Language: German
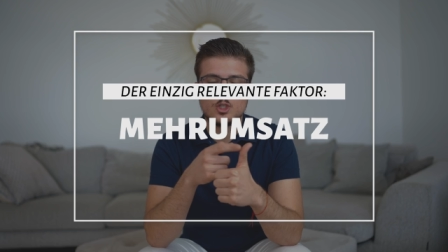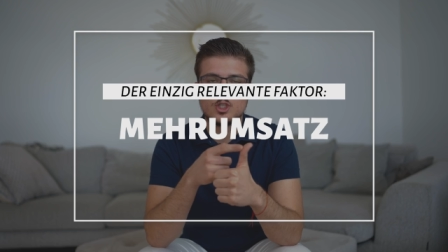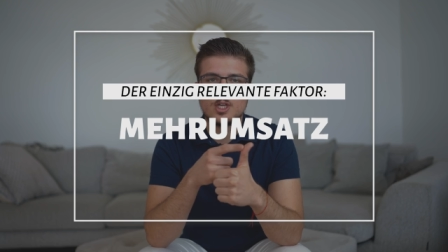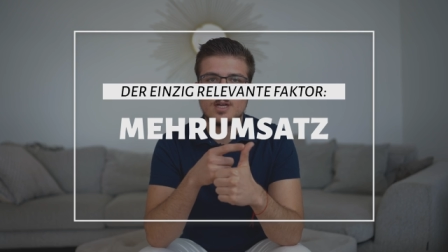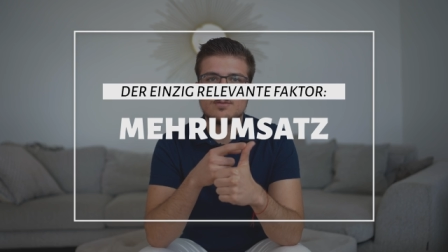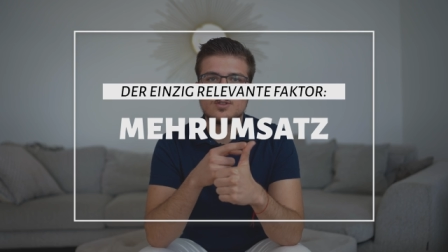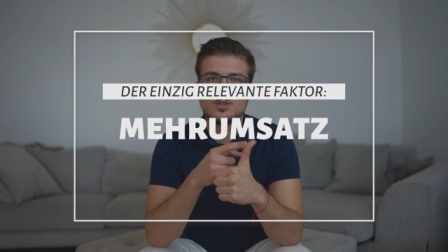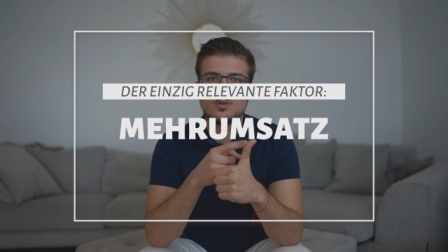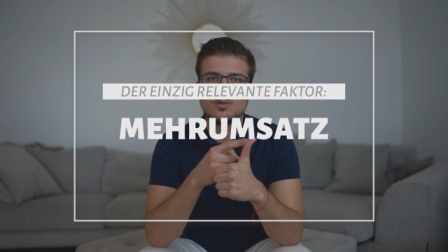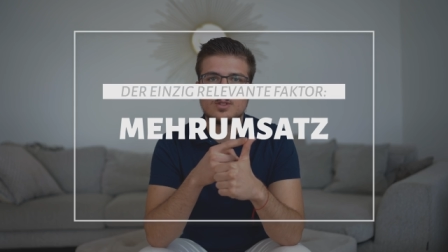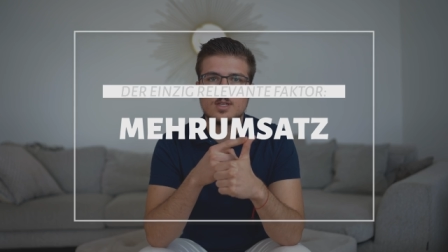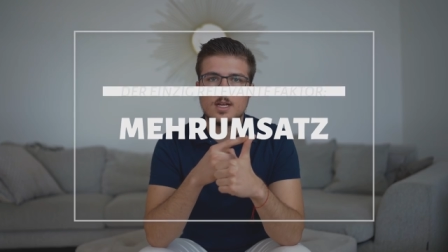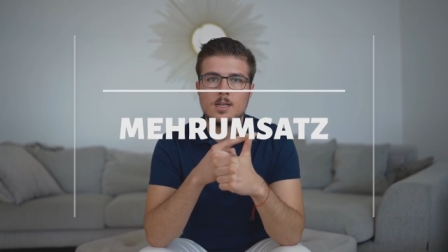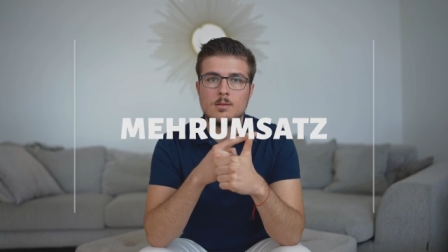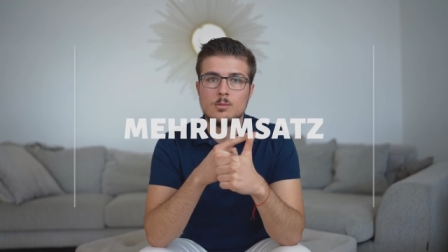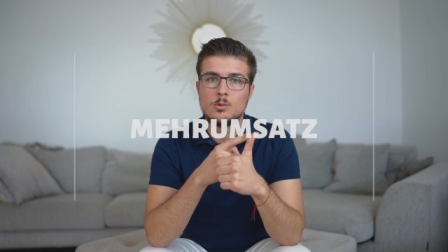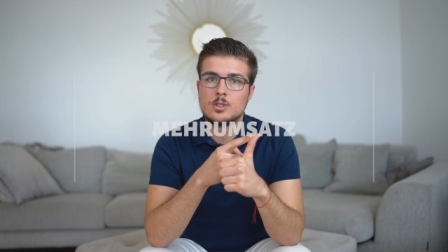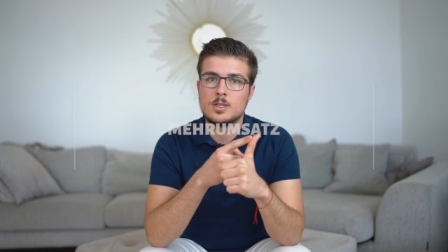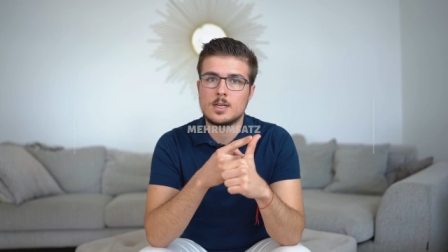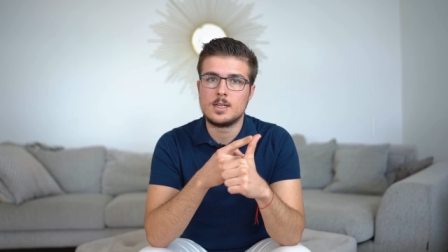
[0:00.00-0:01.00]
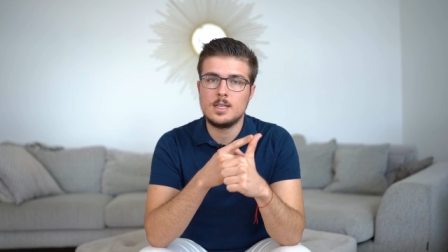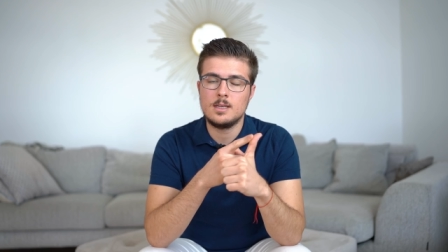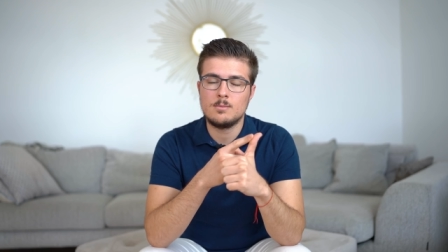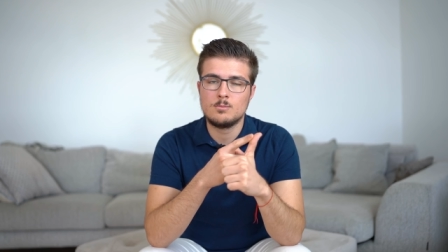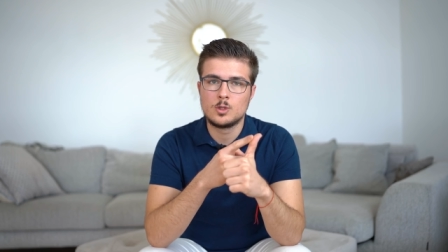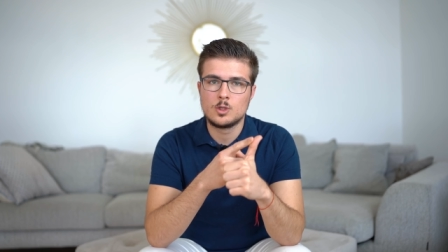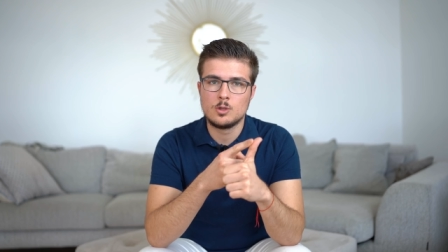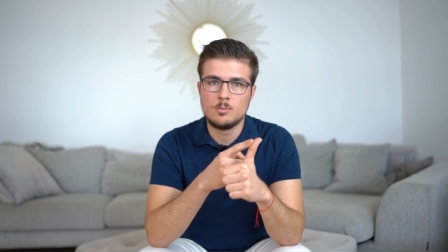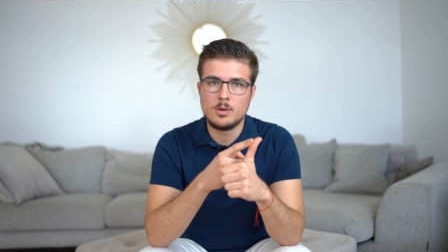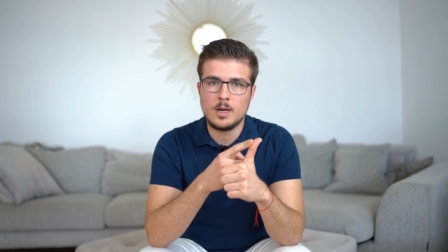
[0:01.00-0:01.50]
schaffst du es einem
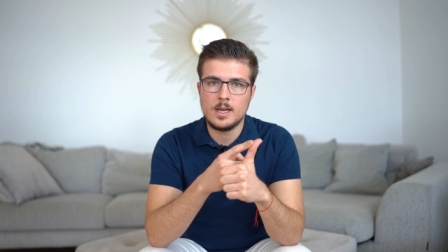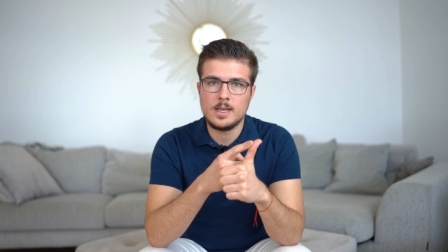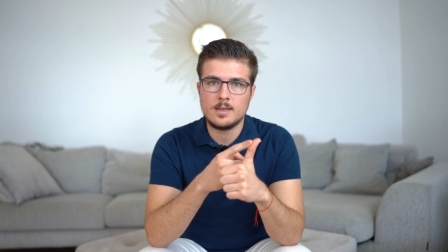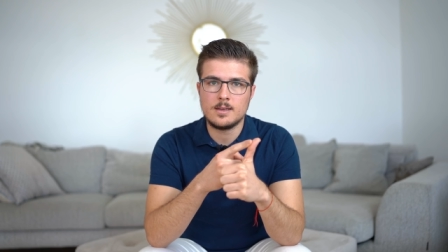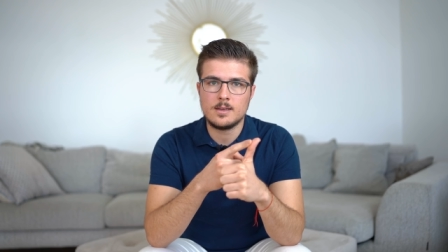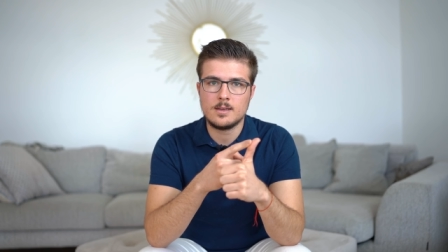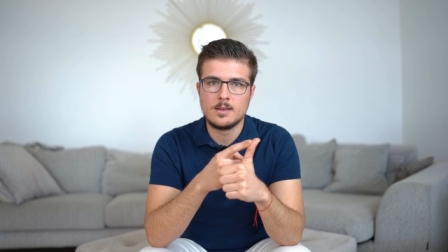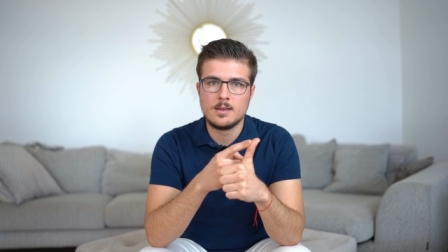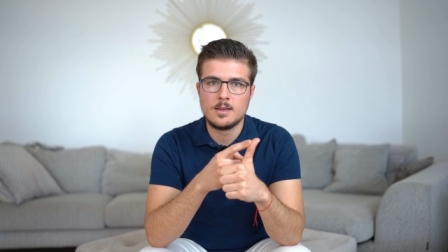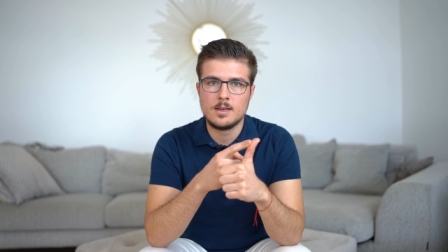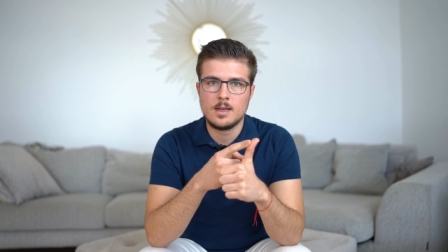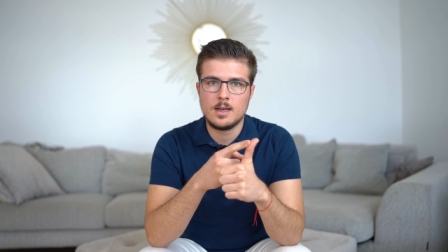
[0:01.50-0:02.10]
Unternehmen zu bringen?